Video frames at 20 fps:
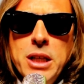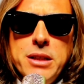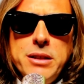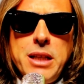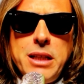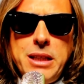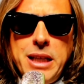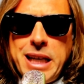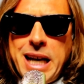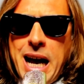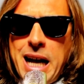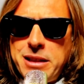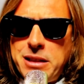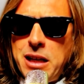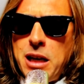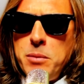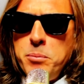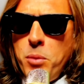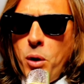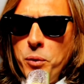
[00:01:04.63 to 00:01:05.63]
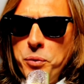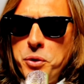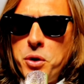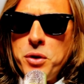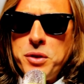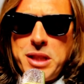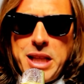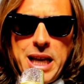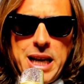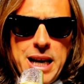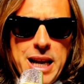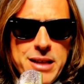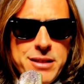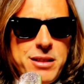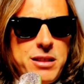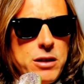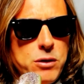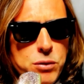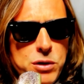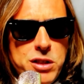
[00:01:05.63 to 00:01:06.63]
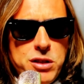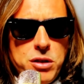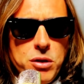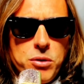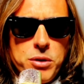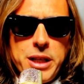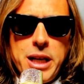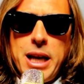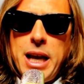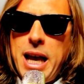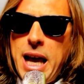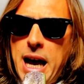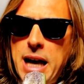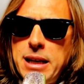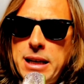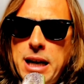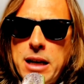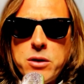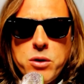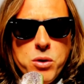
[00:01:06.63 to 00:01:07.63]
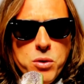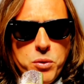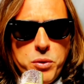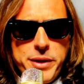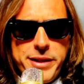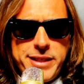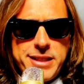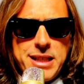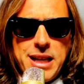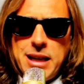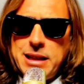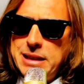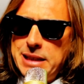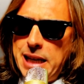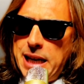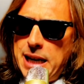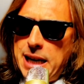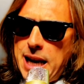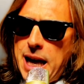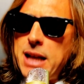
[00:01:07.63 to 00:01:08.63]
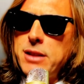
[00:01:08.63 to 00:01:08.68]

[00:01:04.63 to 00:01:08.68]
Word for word: dedicati al mondo della seduzione e alla conquista della